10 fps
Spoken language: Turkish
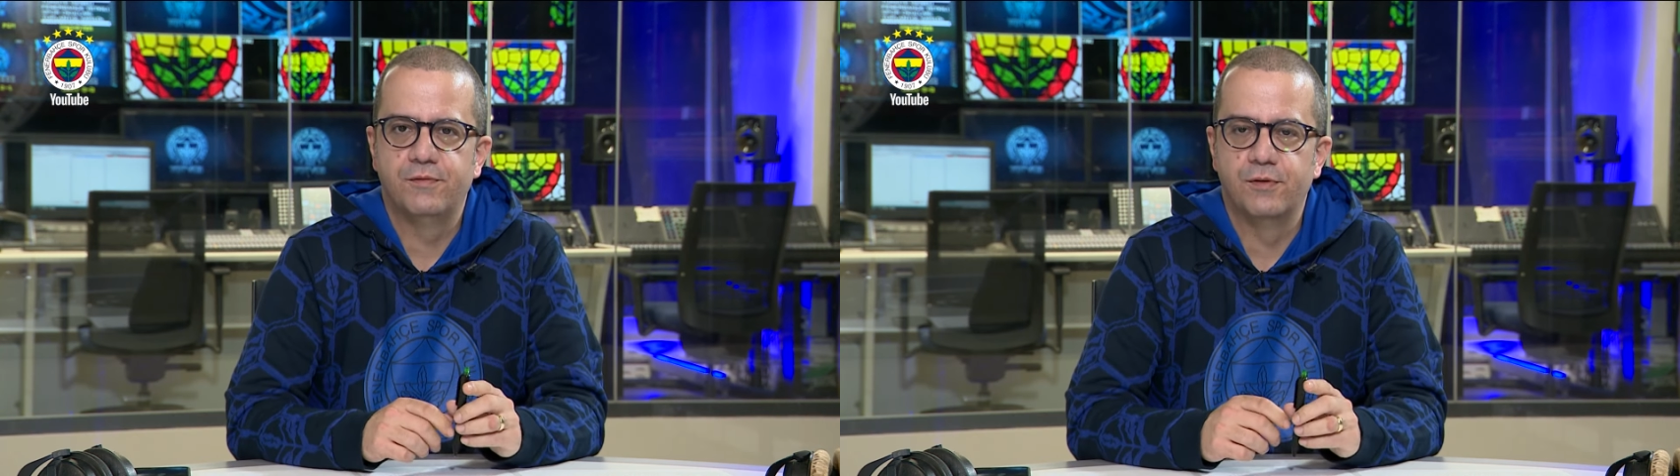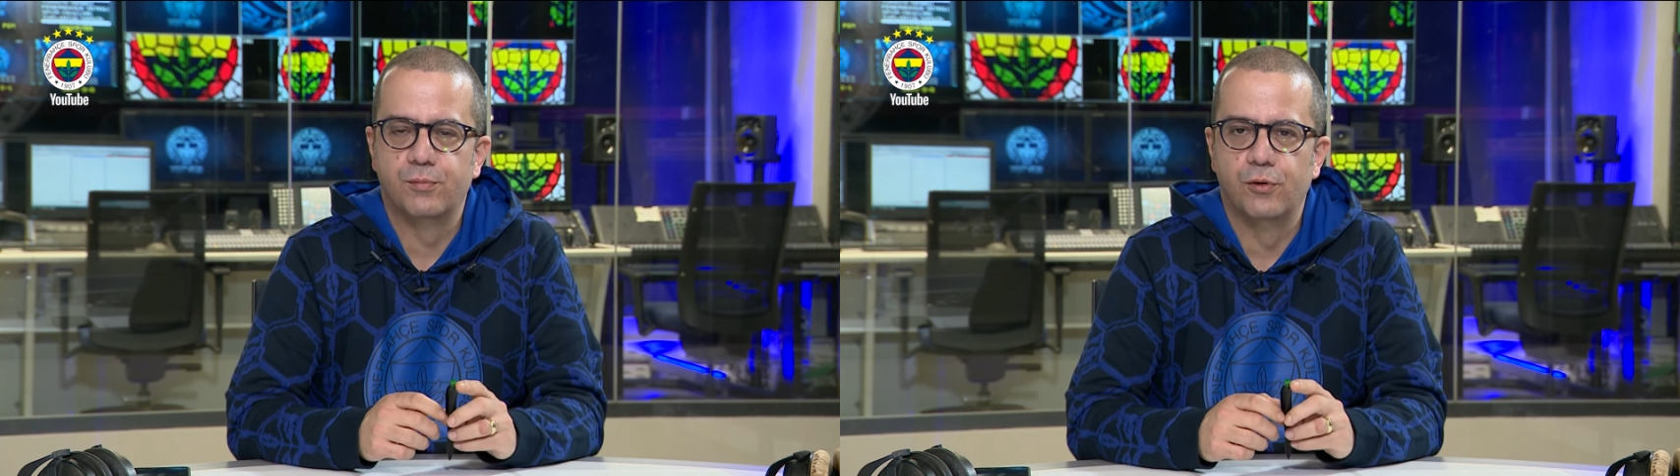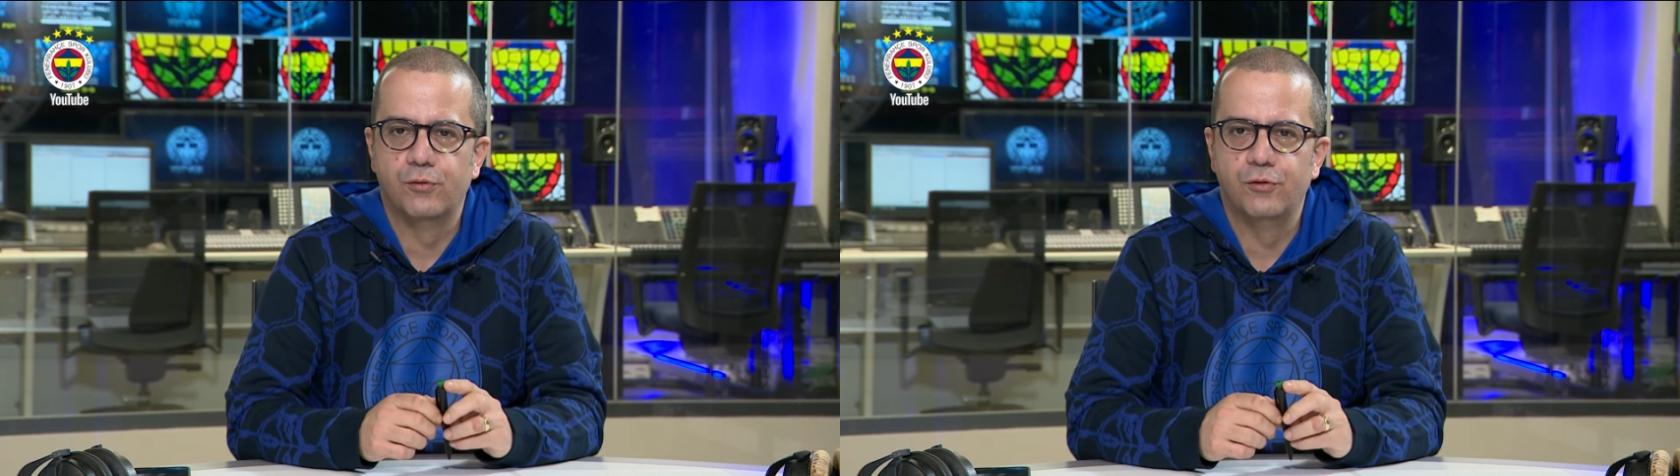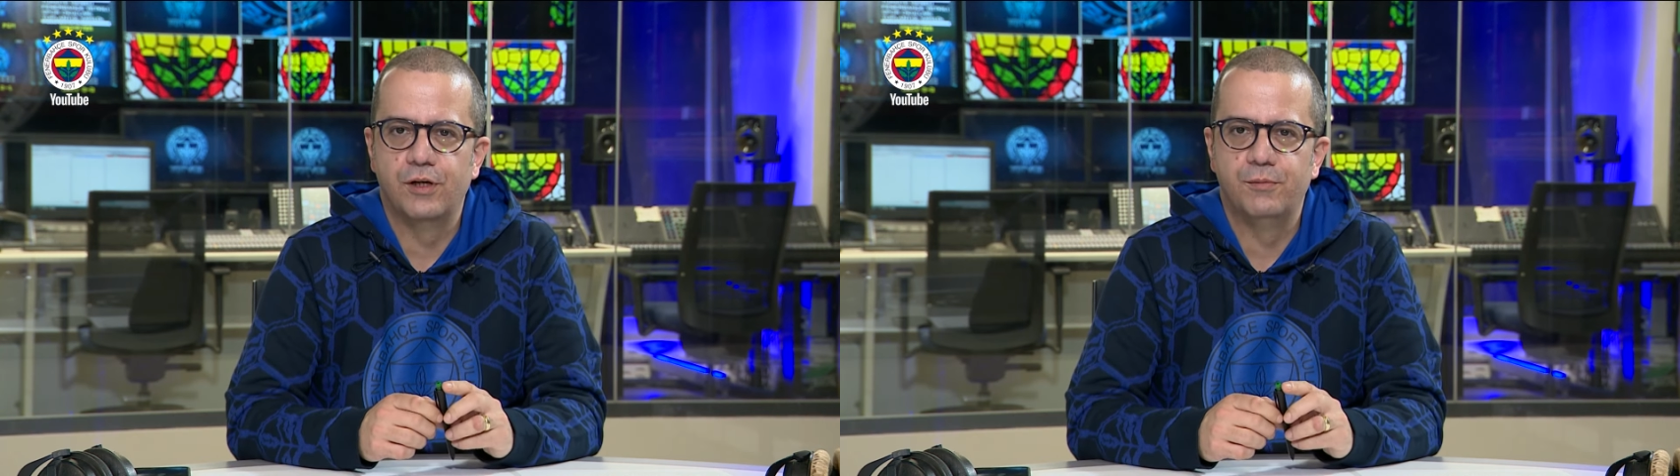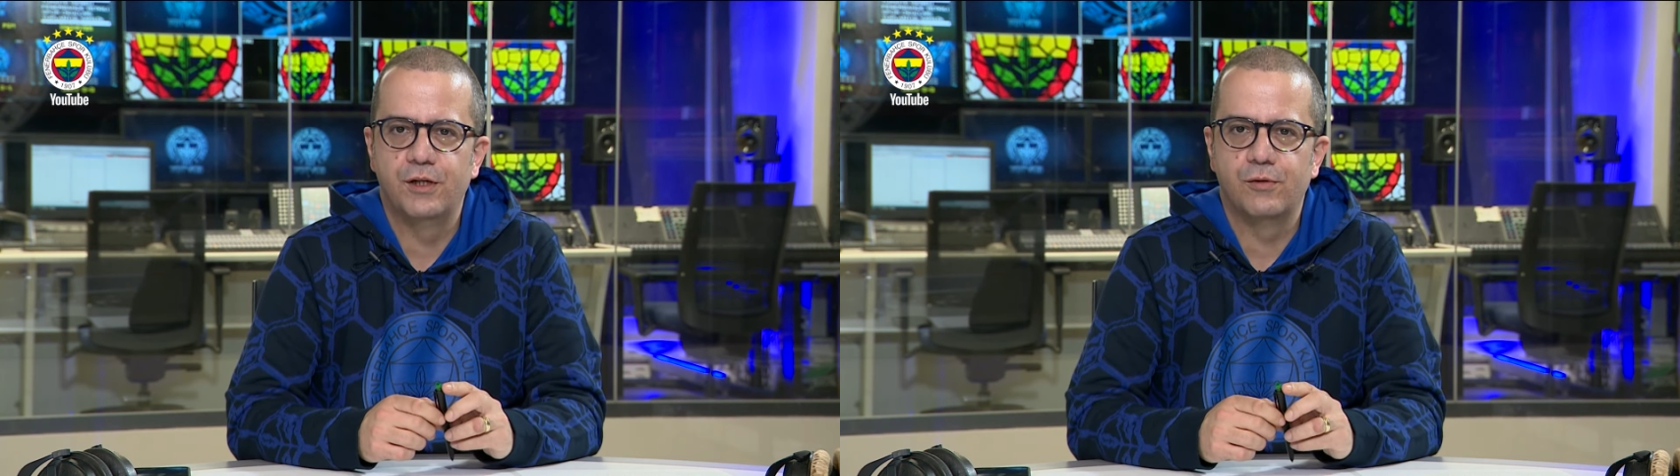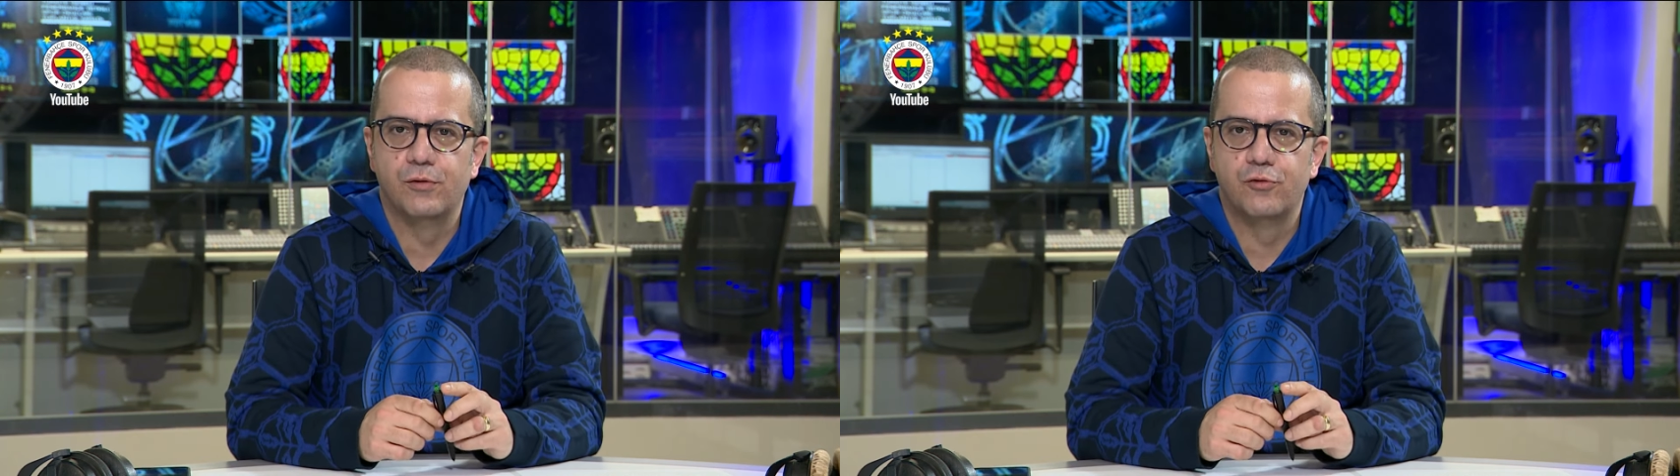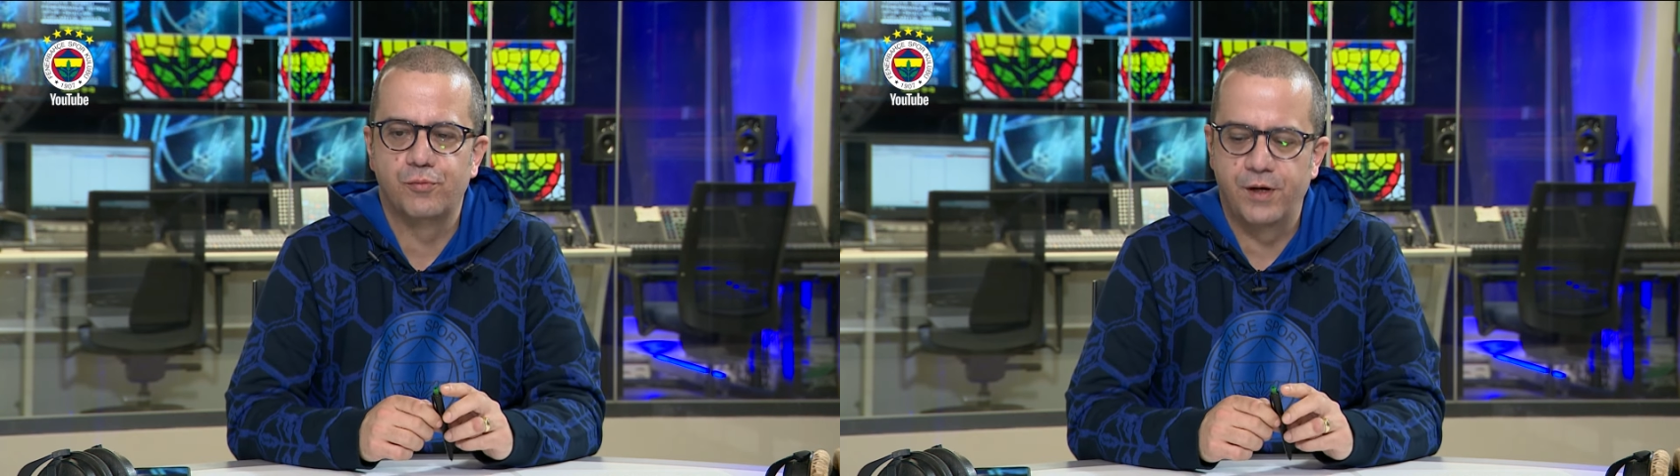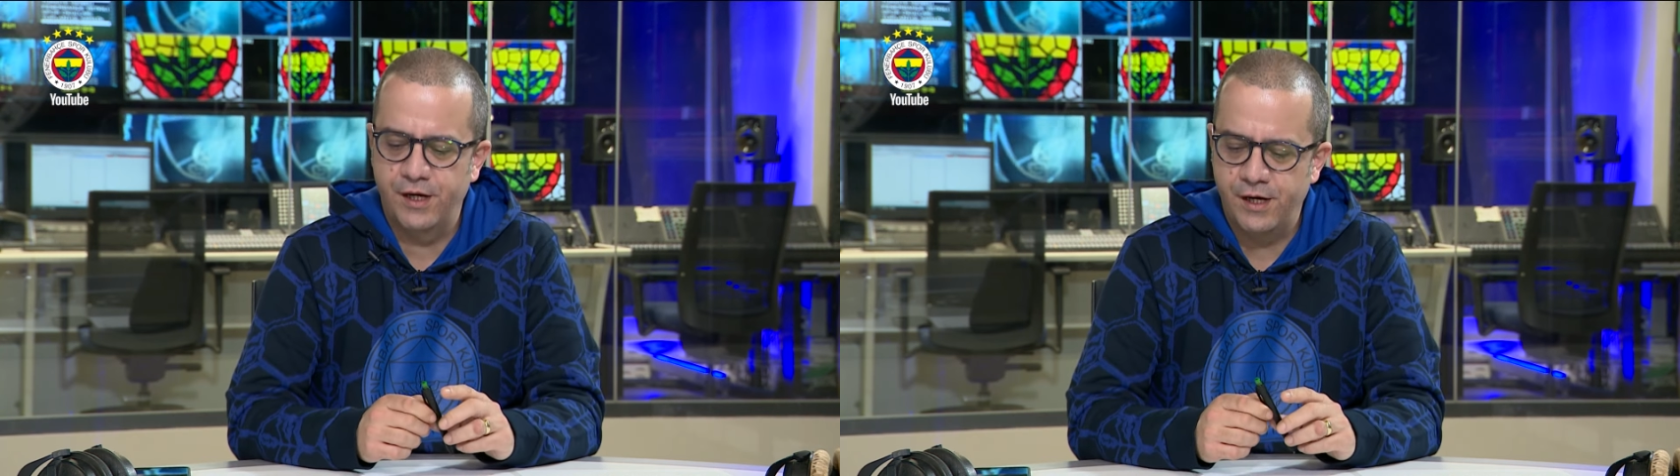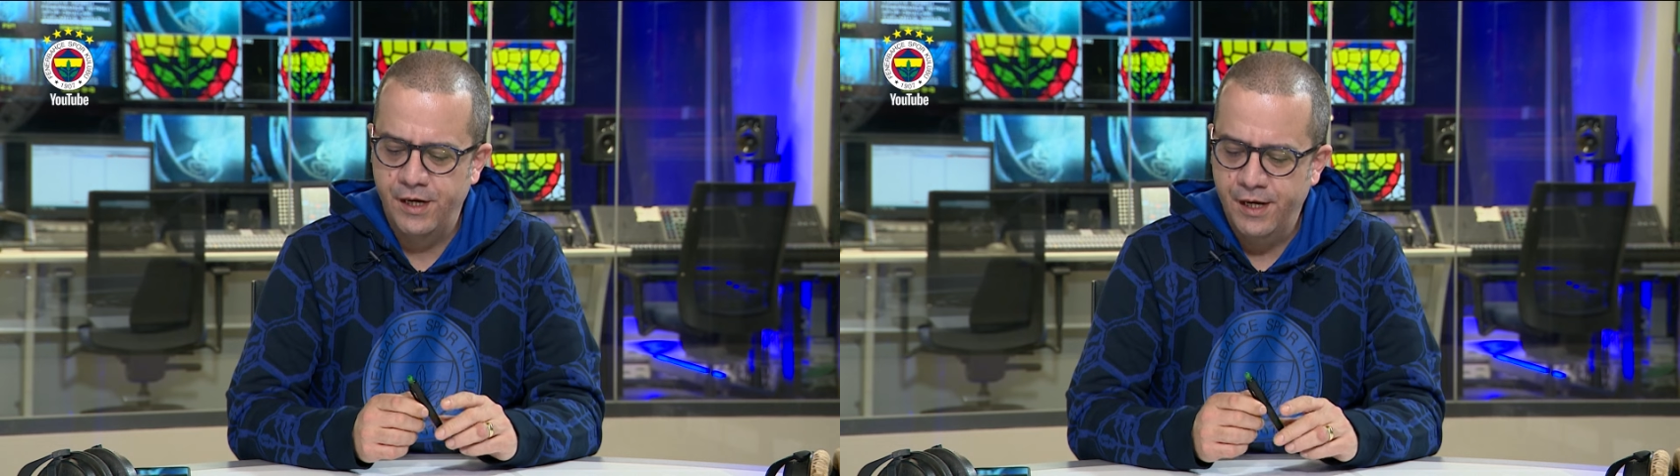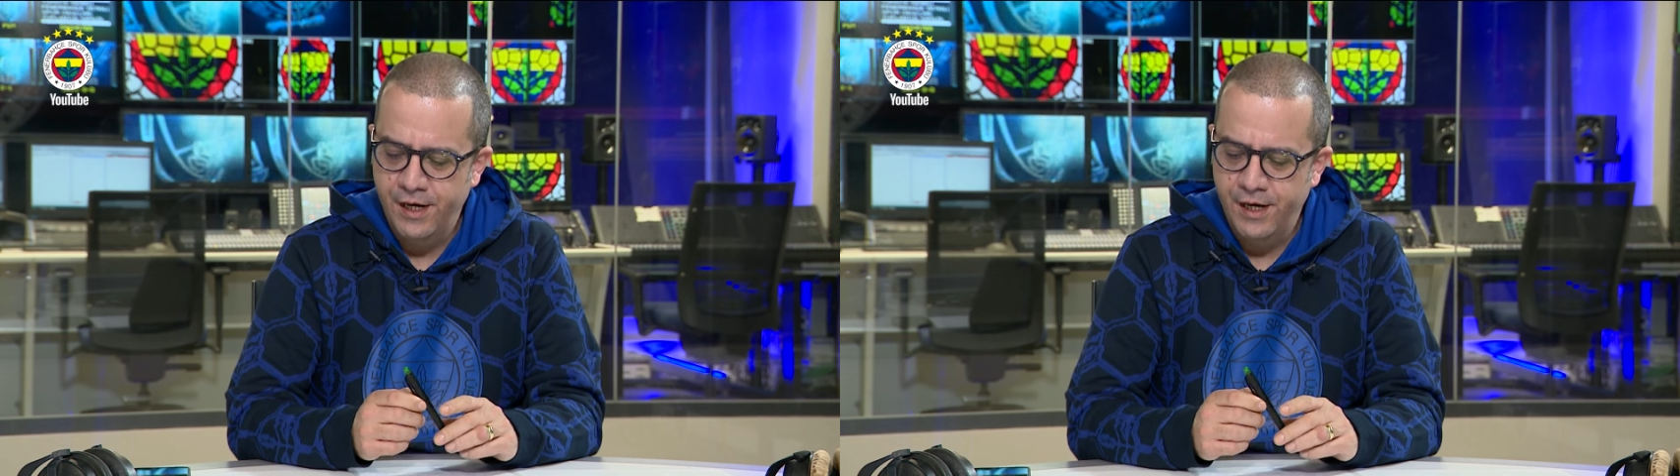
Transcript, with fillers: futbol gündemini konuşmaya